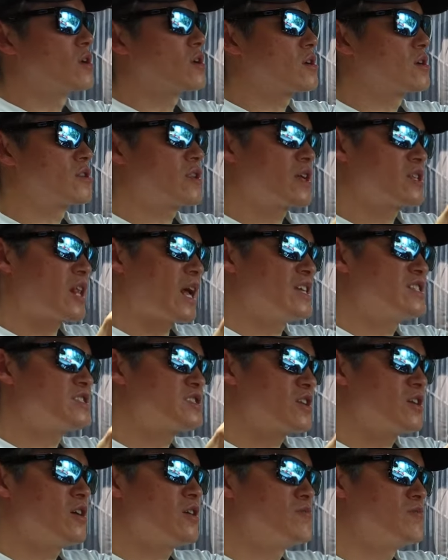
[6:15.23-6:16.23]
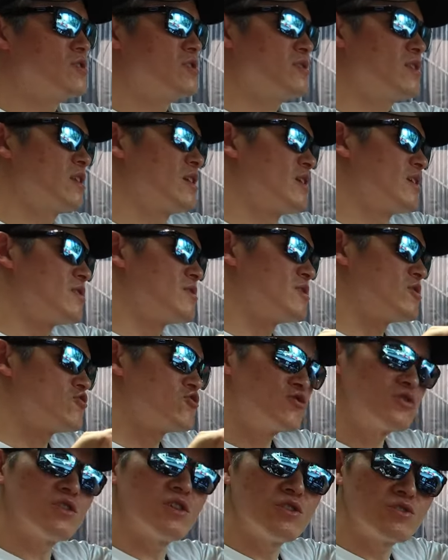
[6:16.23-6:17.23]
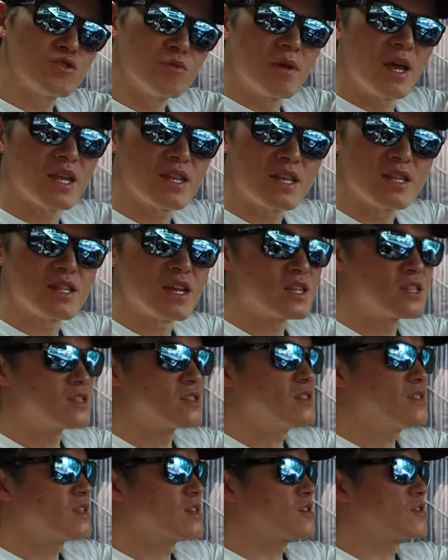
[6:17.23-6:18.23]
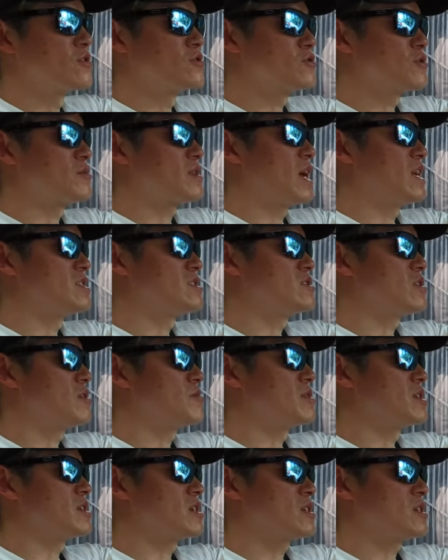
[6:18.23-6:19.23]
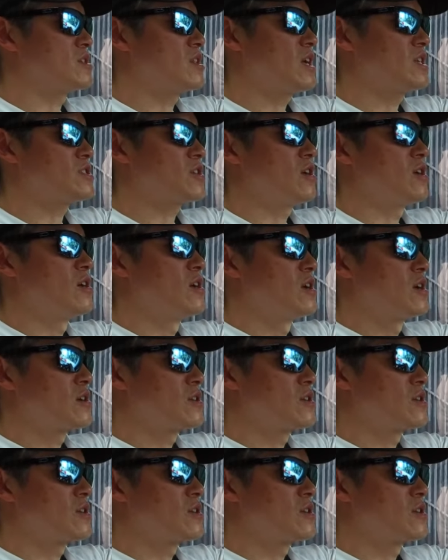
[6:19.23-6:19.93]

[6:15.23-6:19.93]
그런데 단점은 이제 충전을 좀 해야 된다는 그런 좀 단점이 있긴 하죠.